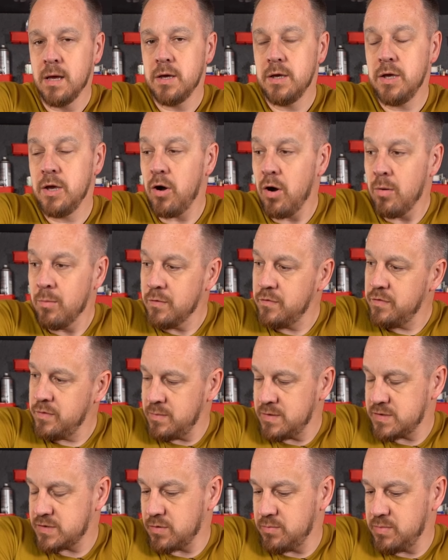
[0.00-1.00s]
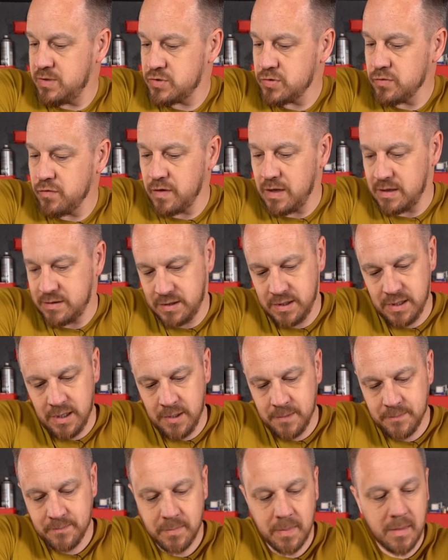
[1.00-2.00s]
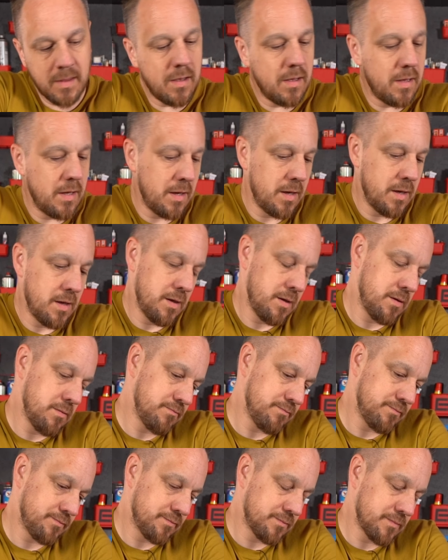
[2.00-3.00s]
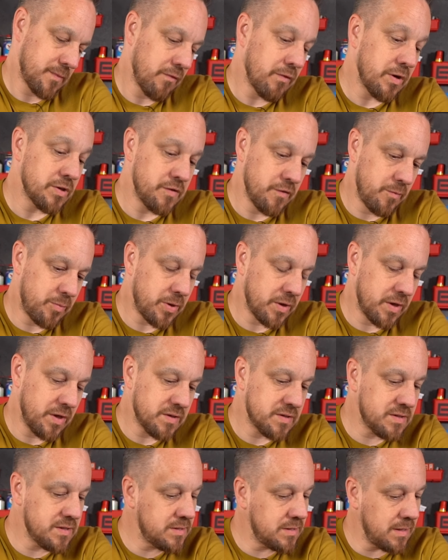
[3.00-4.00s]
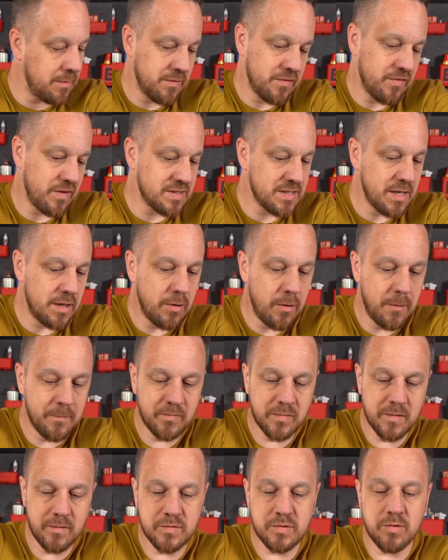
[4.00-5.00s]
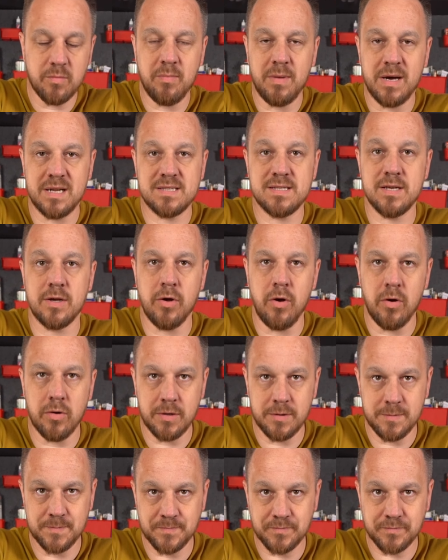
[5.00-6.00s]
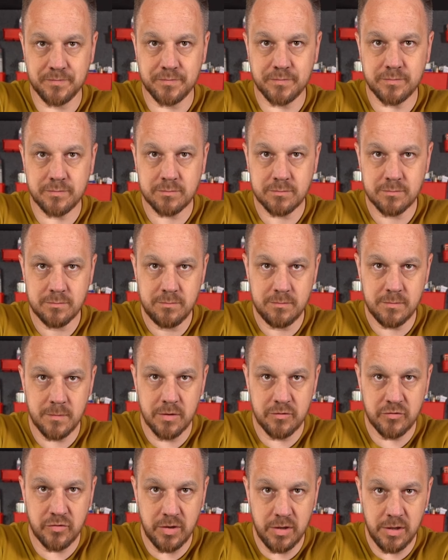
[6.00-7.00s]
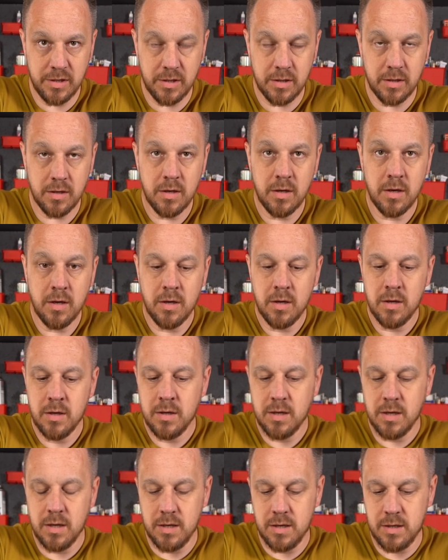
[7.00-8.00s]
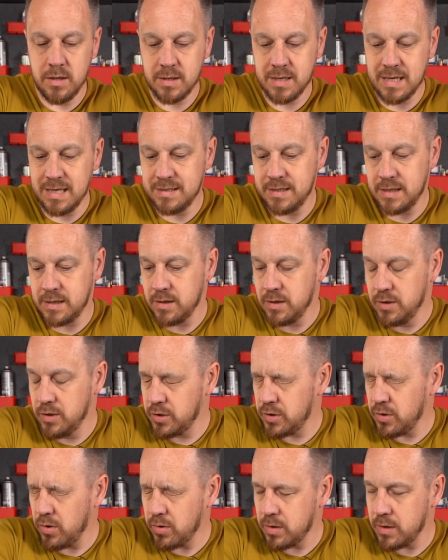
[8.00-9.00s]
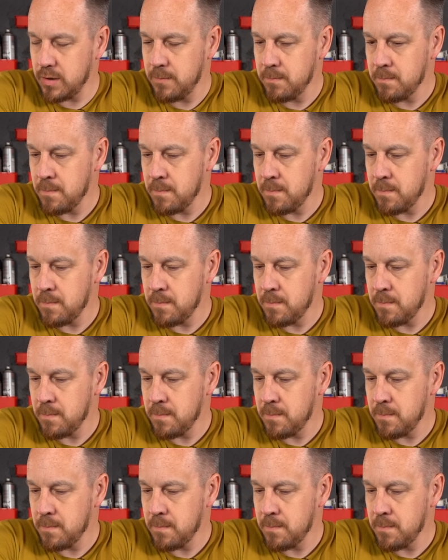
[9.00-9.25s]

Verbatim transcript: i omówimy sobie szufladki e, właśnie w Progir System 2.0 w submarce ROG, czyli e, Keter ROG